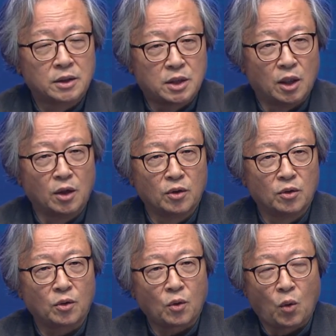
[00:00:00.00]

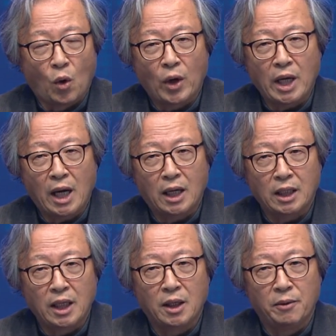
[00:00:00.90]
전욱
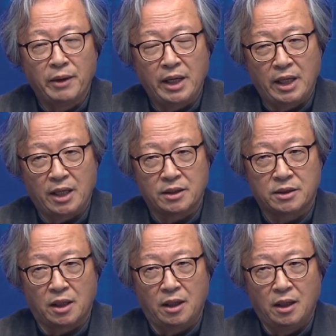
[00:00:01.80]
고향 임금에
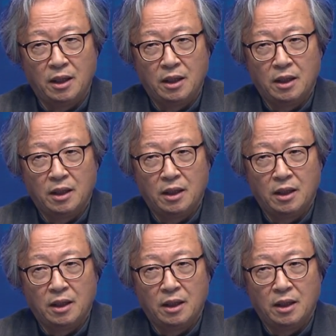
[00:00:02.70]
의해서